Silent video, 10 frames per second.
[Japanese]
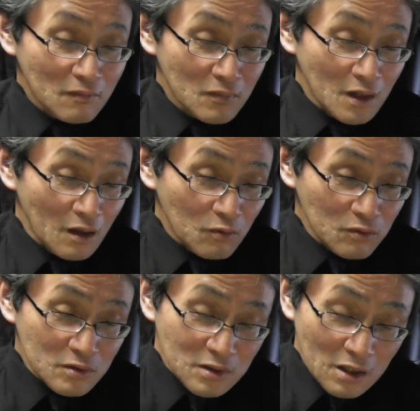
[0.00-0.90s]
で、こ
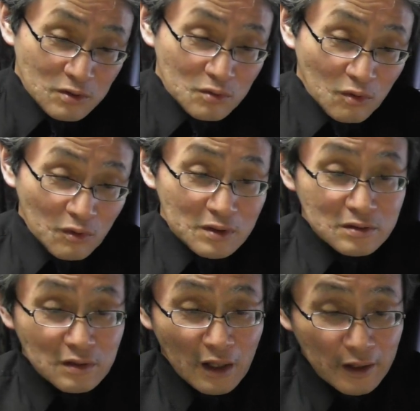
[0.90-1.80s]
の最初のところにで
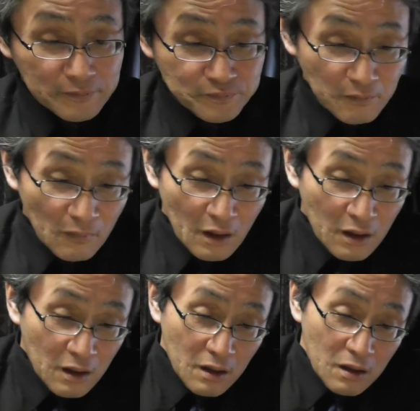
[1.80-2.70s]
すね、
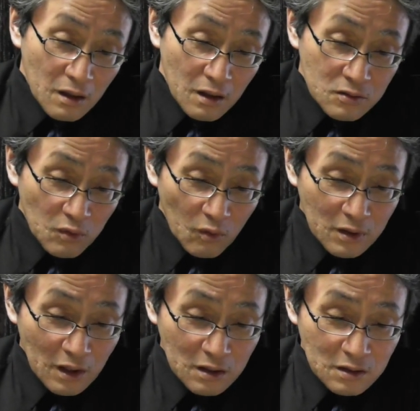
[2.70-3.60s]
えー、総
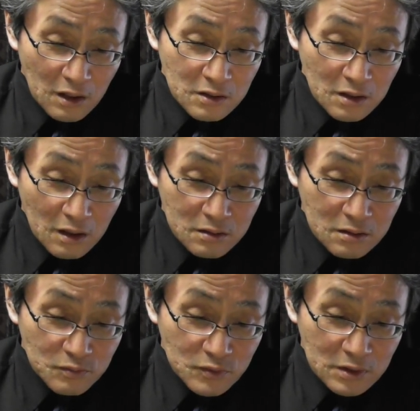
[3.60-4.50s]
計2年2月
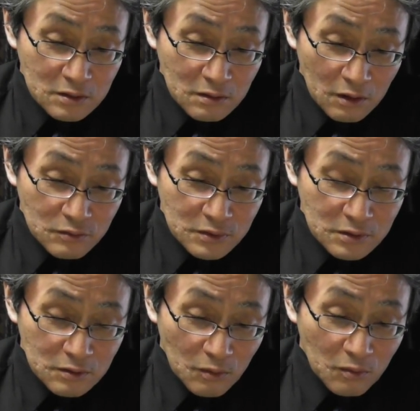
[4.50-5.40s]
6日、
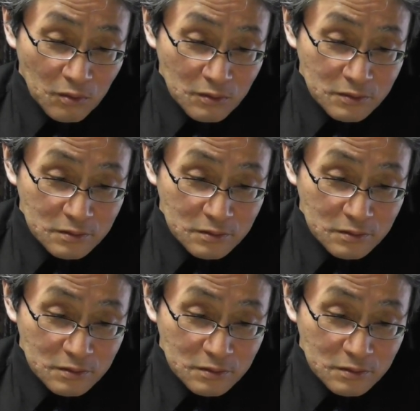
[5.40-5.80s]
牛の国、